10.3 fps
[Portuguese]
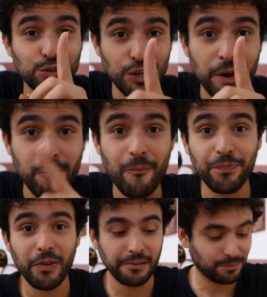Sério.
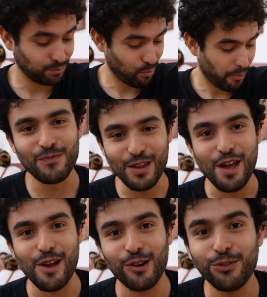
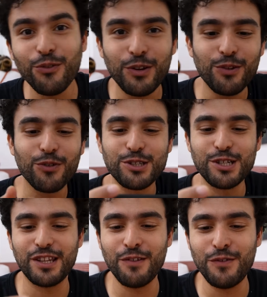Eu duvido você
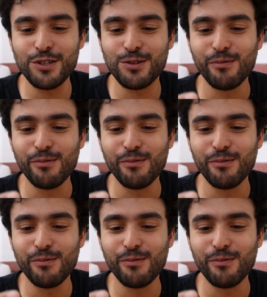já ter visto